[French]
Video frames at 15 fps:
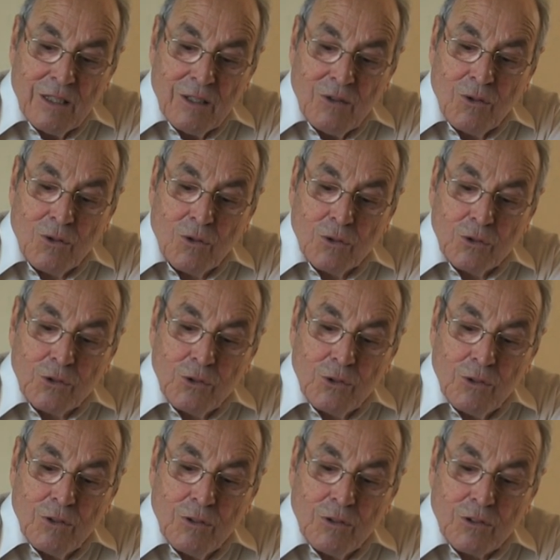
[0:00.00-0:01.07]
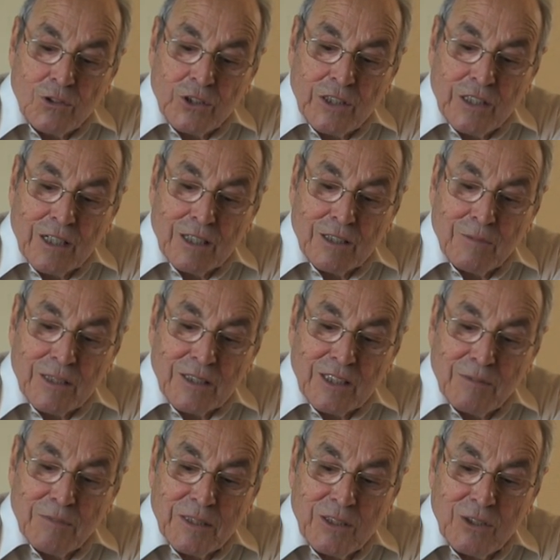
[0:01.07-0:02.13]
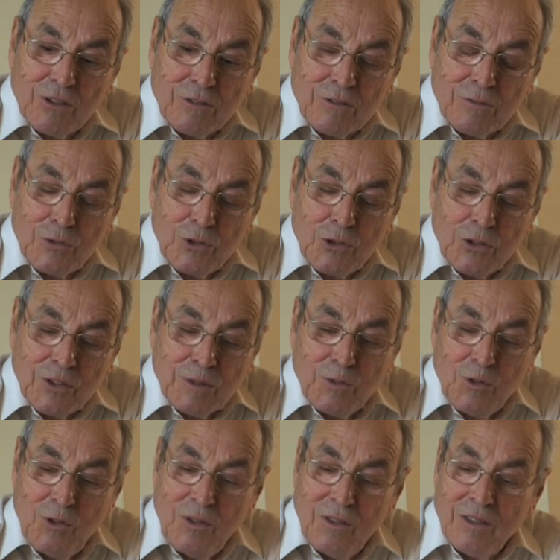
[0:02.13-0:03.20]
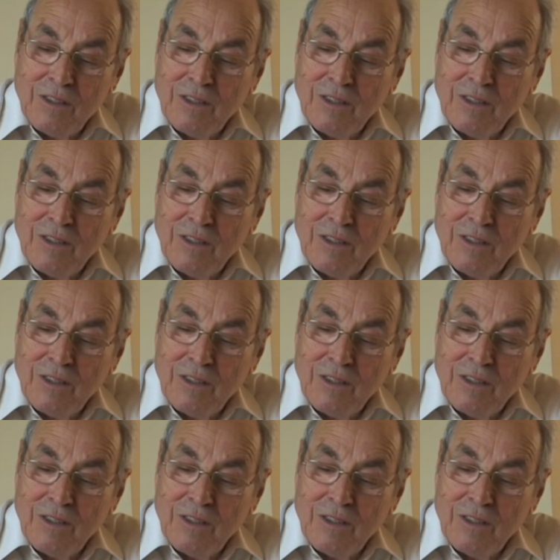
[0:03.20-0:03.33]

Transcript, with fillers: Le consul général de Marseille m'a dit non, monsieur Samoul,